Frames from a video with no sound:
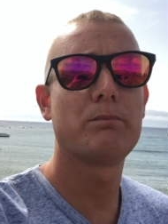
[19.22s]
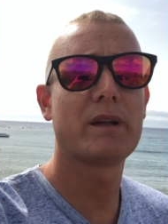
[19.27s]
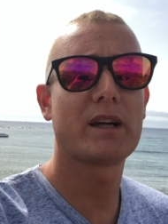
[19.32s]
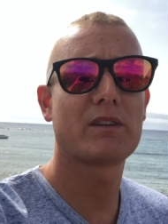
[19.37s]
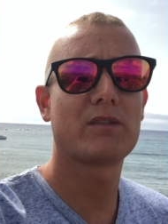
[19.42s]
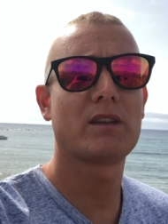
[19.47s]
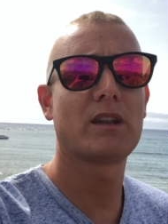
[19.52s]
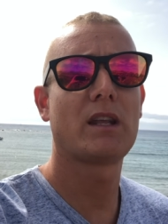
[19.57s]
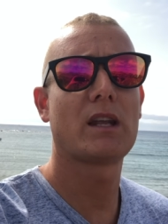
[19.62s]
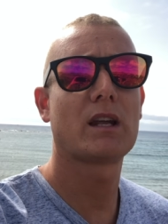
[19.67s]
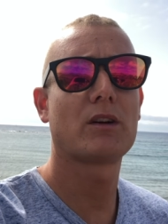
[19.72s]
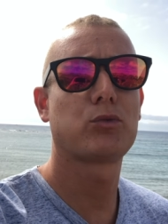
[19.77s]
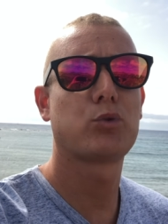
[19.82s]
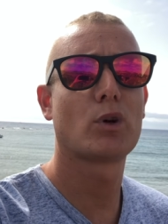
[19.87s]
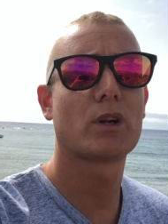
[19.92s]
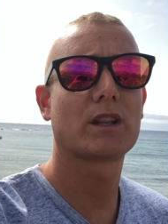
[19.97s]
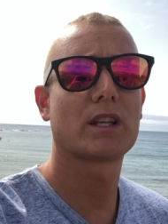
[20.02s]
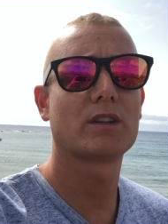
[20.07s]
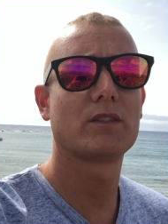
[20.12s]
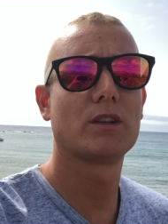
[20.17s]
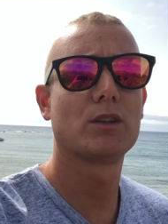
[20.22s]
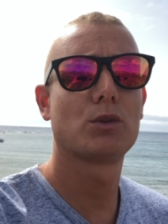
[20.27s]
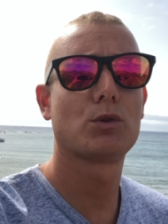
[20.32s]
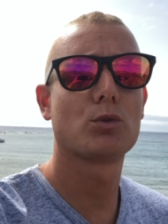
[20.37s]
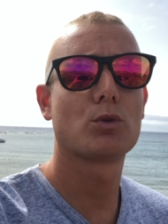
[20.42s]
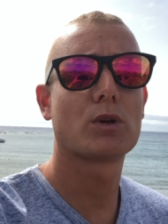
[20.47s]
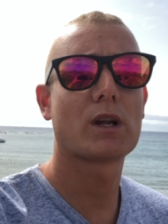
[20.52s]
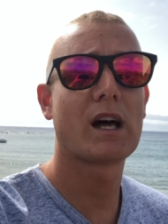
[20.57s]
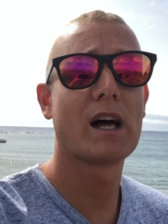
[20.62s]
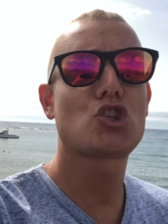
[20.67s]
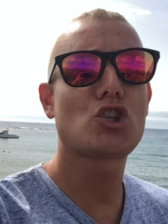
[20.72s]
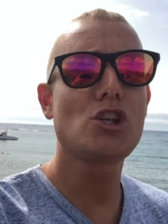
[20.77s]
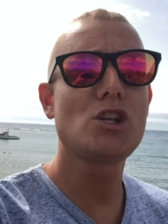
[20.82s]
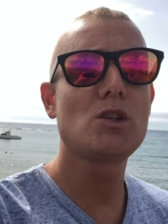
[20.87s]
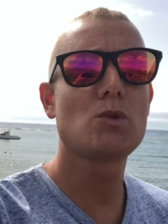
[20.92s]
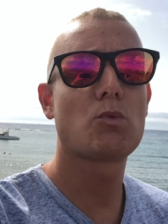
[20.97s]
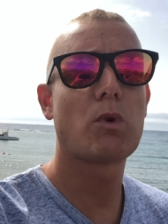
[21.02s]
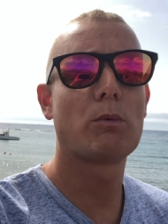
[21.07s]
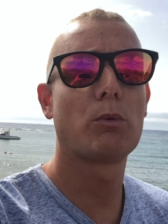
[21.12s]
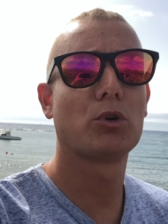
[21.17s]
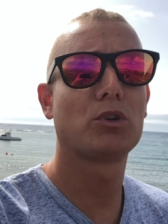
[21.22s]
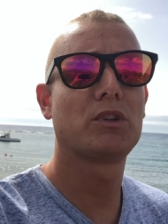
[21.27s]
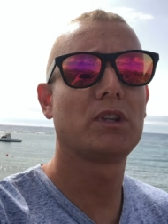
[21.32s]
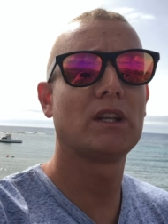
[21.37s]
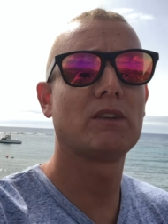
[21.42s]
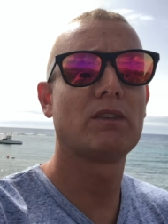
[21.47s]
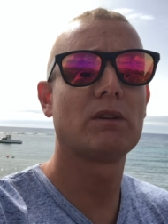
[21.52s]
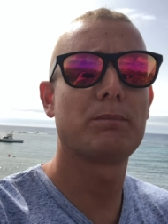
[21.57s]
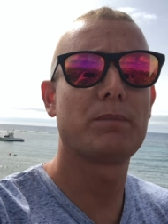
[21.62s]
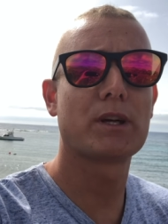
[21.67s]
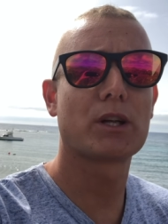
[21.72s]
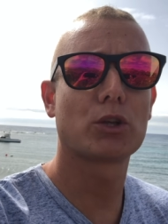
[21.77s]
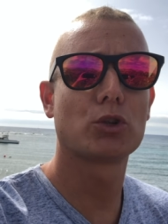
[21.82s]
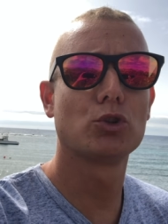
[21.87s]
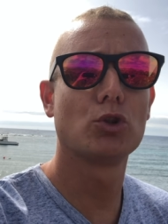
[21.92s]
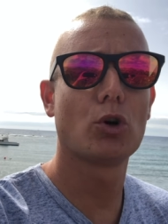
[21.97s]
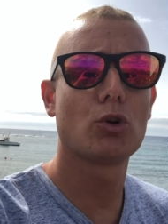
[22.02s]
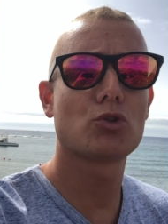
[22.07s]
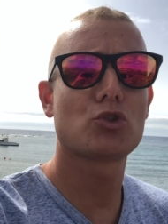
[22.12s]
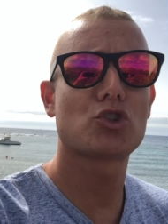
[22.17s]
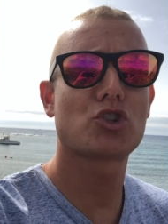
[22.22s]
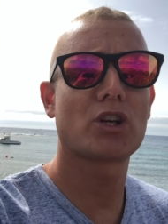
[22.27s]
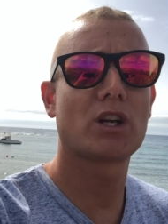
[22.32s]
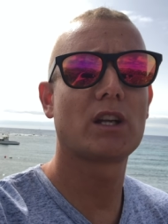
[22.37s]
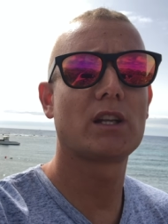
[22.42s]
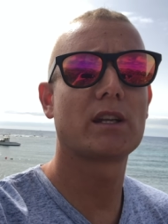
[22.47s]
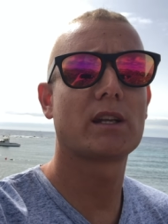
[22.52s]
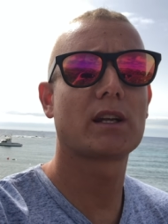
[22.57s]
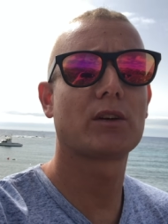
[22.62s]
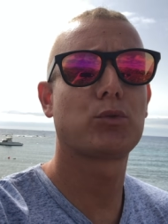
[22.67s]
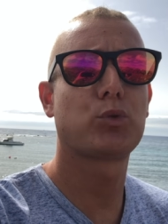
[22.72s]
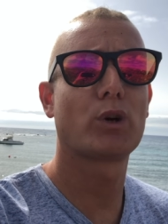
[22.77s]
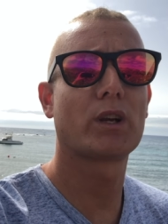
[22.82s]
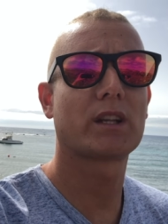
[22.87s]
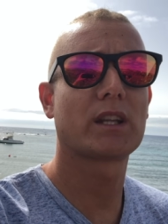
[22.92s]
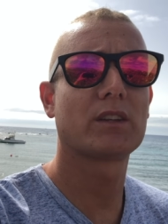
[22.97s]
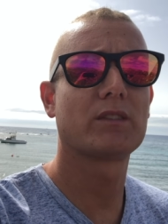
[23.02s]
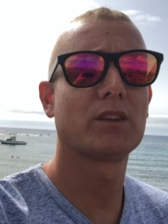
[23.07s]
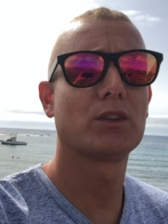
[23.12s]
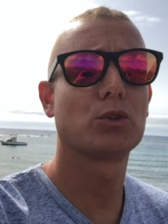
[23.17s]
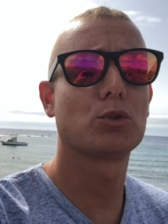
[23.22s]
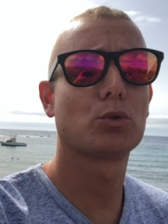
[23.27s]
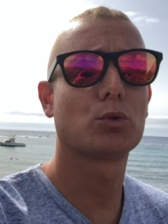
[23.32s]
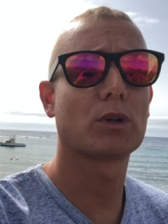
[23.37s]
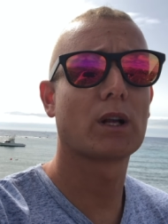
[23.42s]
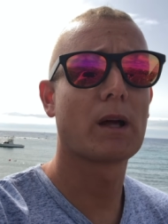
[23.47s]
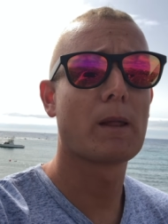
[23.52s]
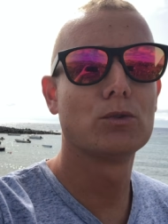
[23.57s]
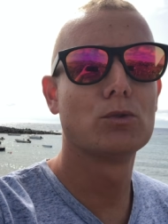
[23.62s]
per venire a Fuerteventura, 5 motivi per non scegliere Fuerteventura.